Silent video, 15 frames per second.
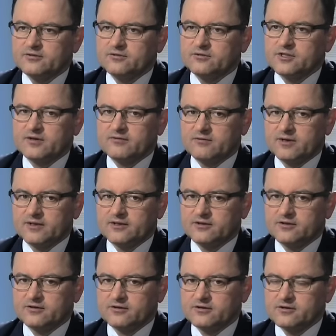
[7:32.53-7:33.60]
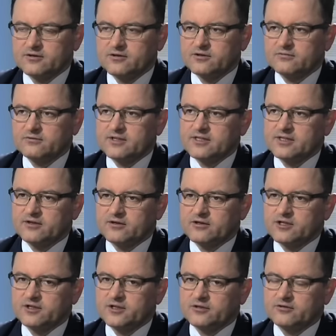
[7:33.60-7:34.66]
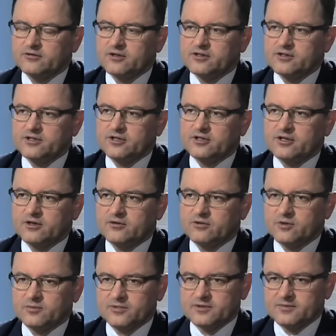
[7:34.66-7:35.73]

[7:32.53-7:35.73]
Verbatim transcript: ustawą antyterrorystyczną te zagrożenia, które dzisiaj na Europę